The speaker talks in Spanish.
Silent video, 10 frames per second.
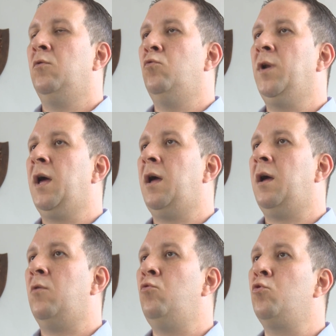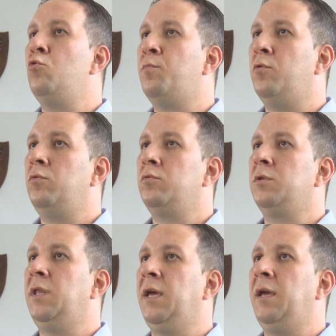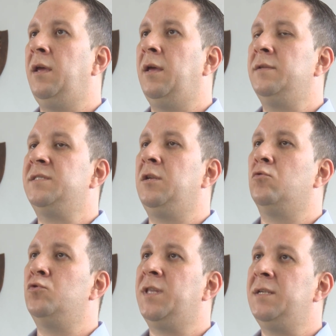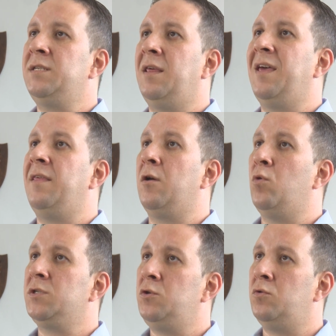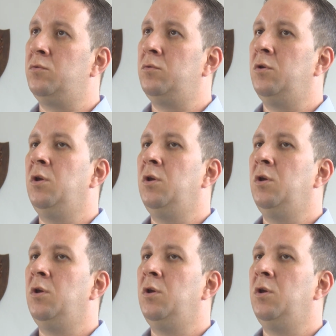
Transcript: un grupo de circunstancias de adecuación,